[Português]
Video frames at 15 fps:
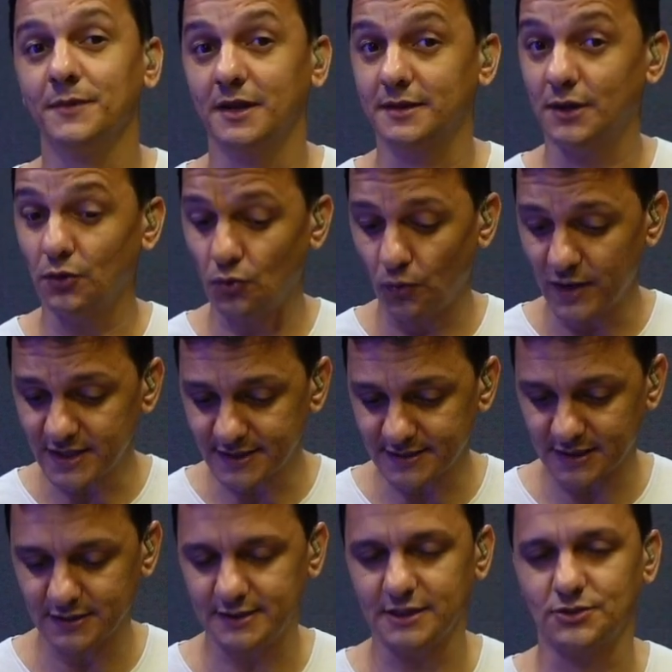Então com esse
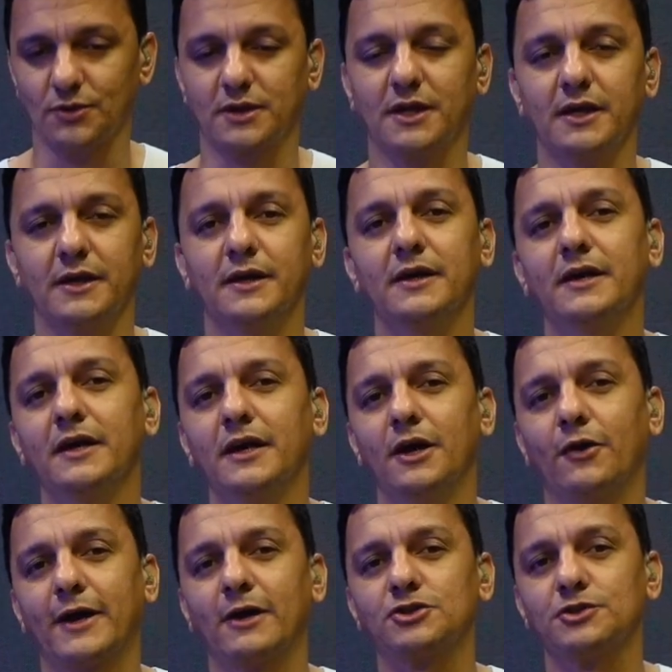exercício aqui,
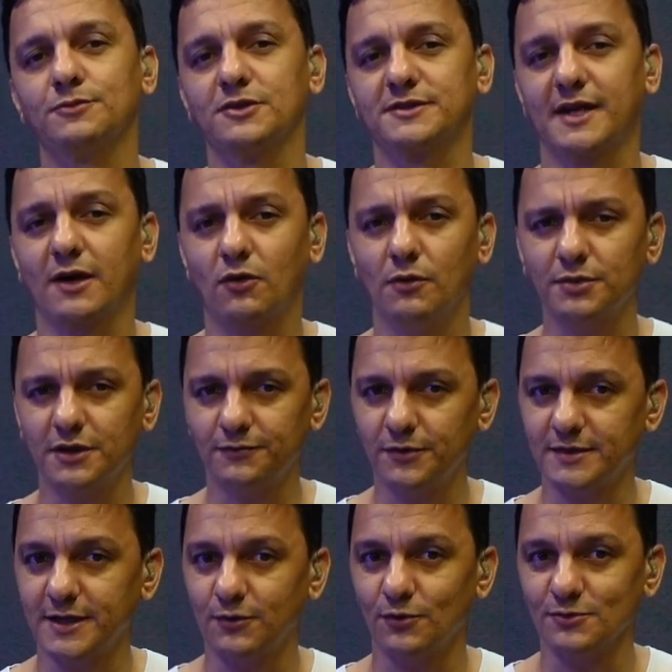eu quero te mostrar como que
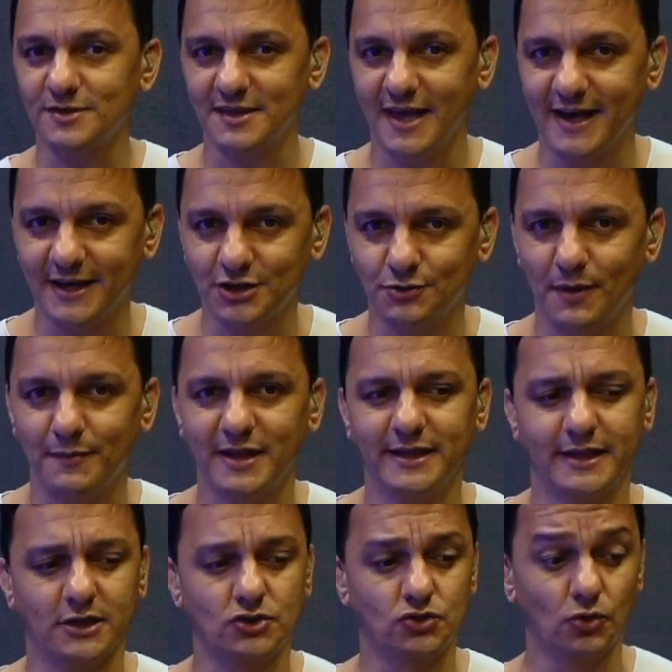você consegue, de uma
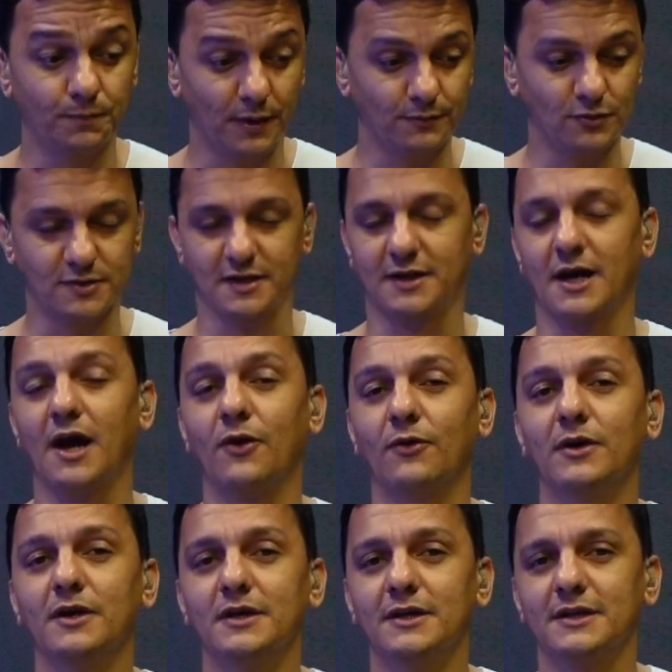maneira super
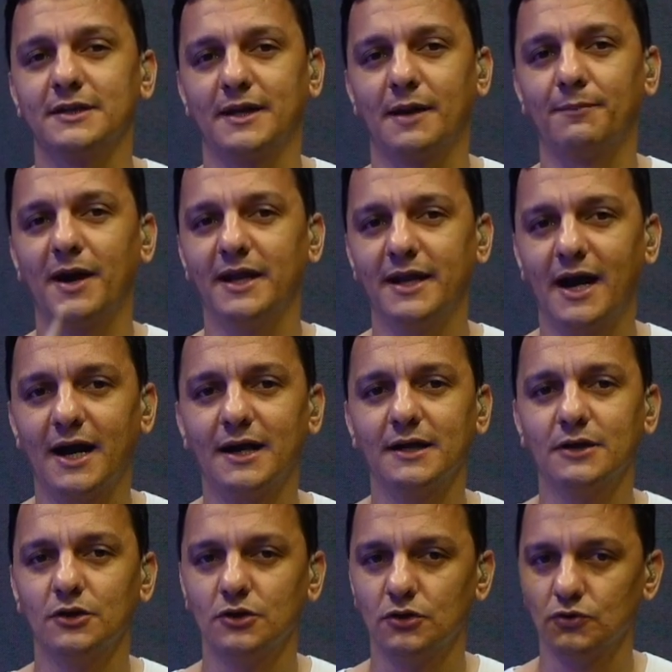musical, trabalhar
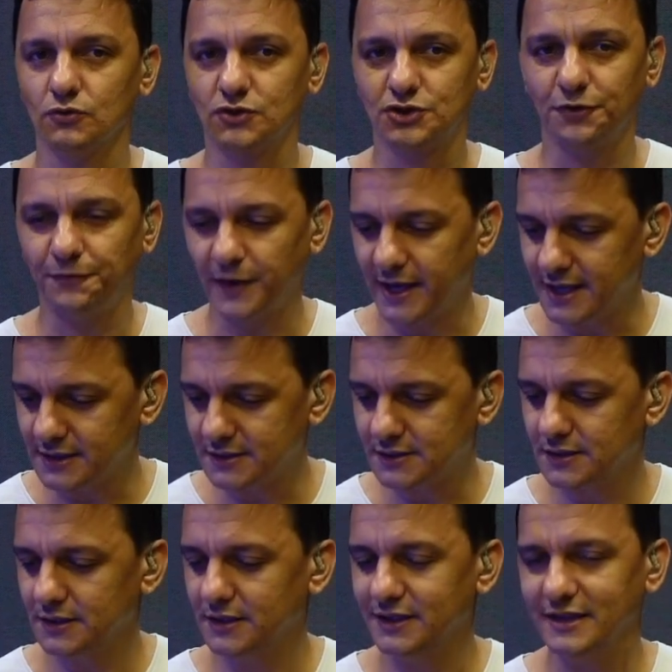os
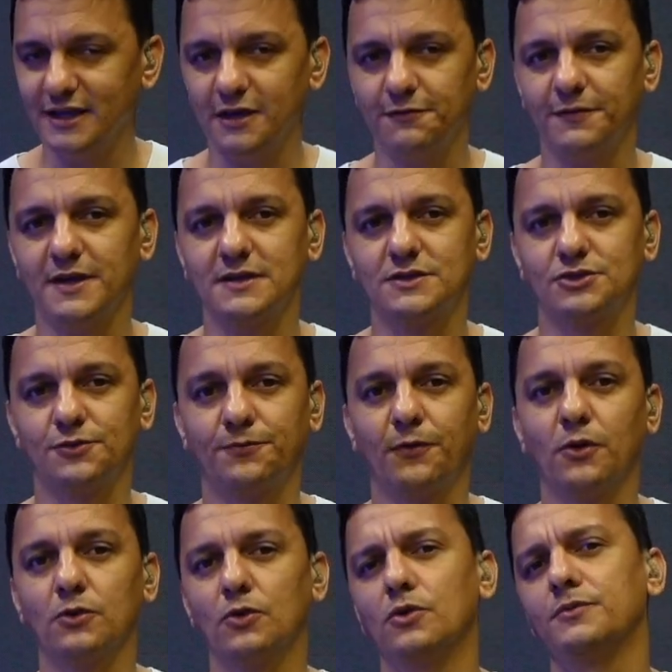diferentes níveis de
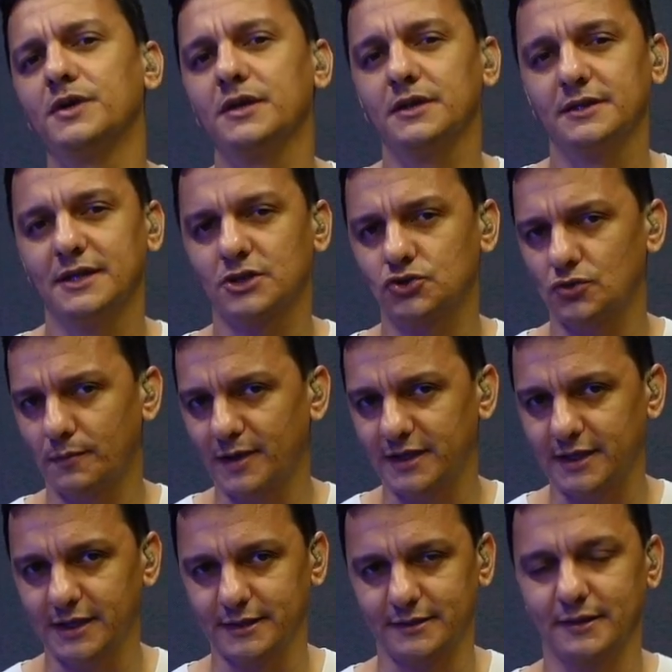volume da sua
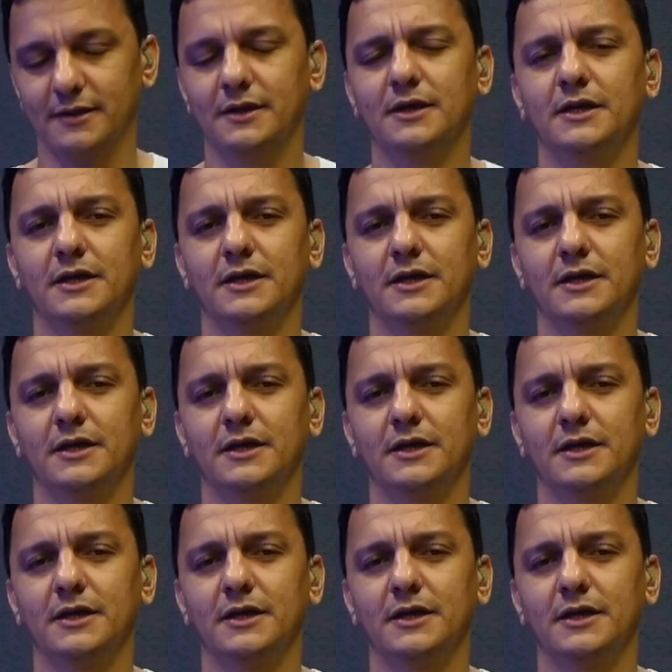baqueta.